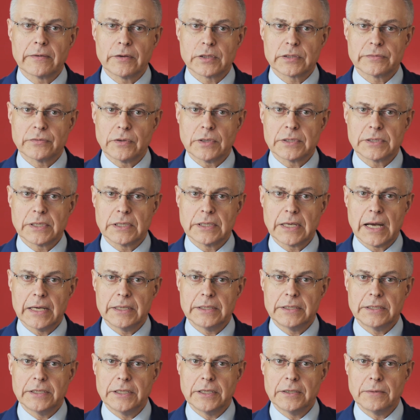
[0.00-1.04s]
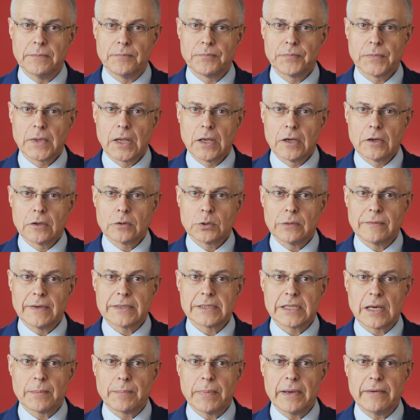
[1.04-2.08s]
rozwiązań IT które
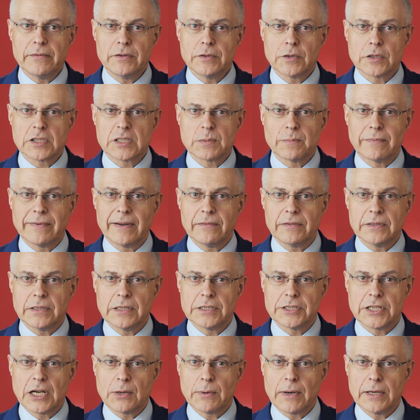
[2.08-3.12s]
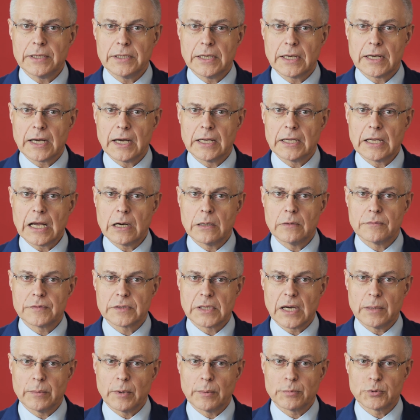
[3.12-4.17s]
zapewnią sprawne działanie kanałów
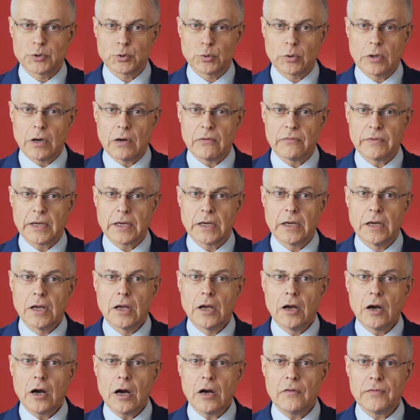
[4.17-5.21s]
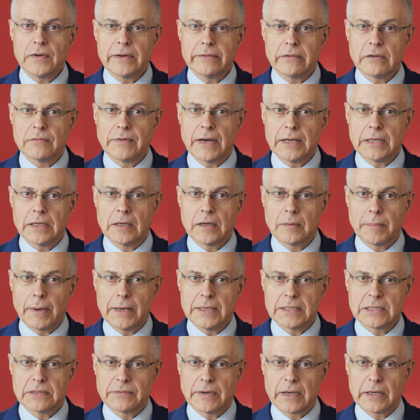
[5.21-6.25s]
samoobsługowych oferowanych
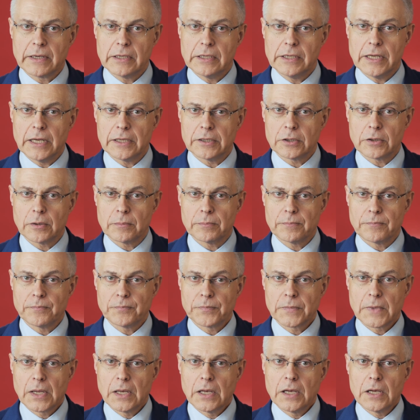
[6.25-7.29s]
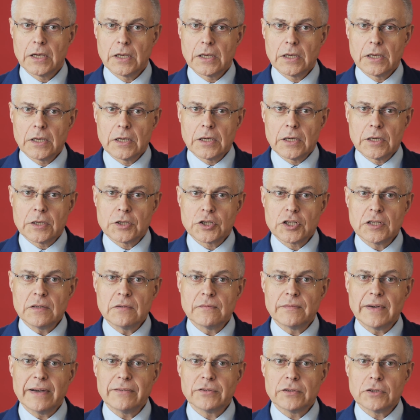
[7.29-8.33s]
Państwa klientom. Czym
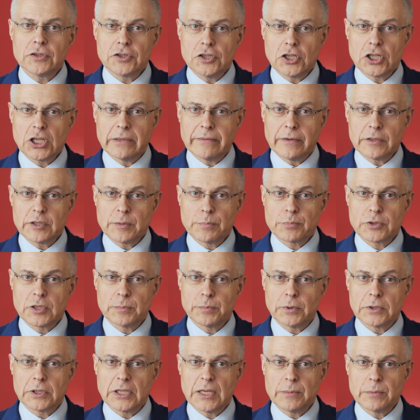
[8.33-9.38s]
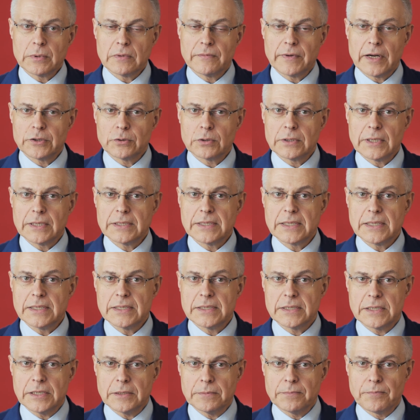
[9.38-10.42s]
warto się kierować przy podejmowaniu
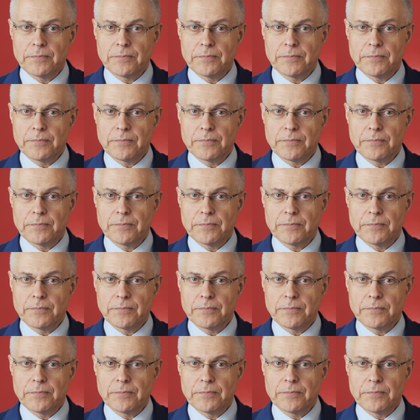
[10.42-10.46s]
decyzji?